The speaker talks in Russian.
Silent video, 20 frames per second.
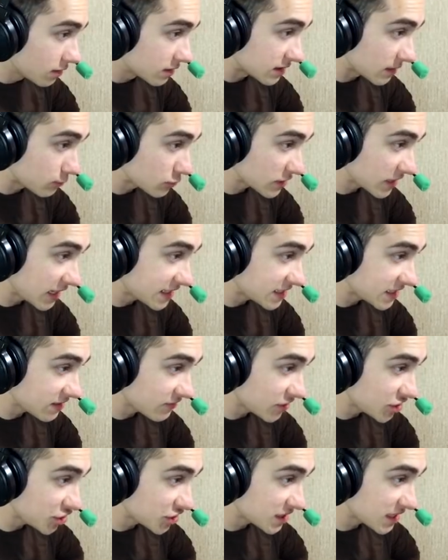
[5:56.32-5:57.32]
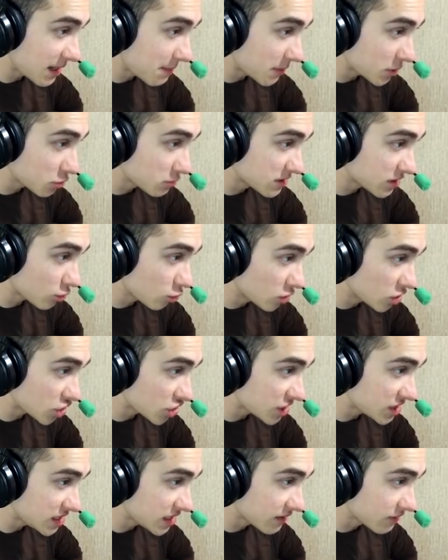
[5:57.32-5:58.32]
Запускается два часа, потом заходишь
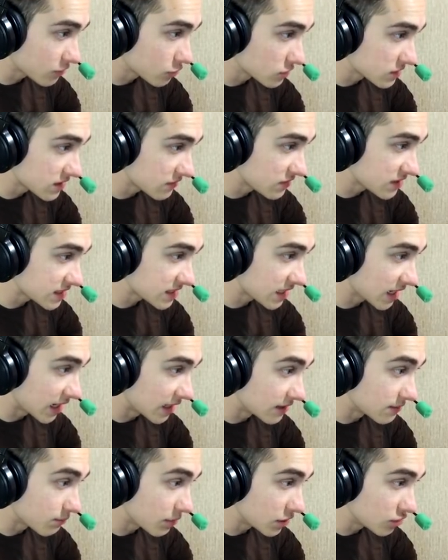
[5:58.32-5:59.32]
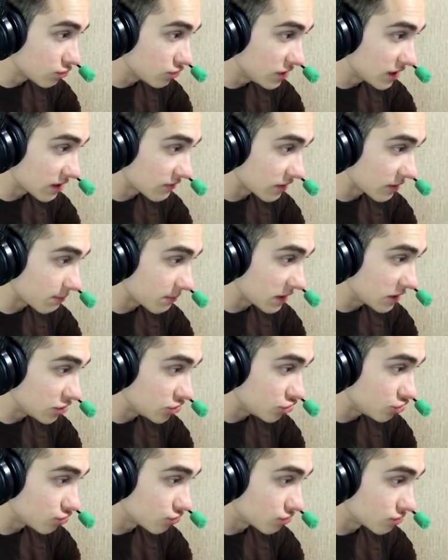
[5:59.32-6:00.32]
на сервер, и он зависает. Пойду нервы
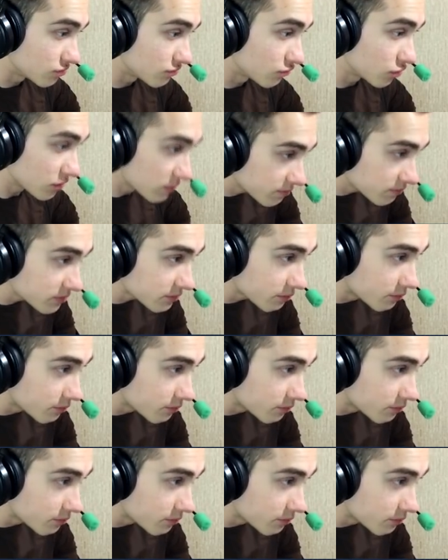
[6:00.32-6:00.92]
полечу. Вот,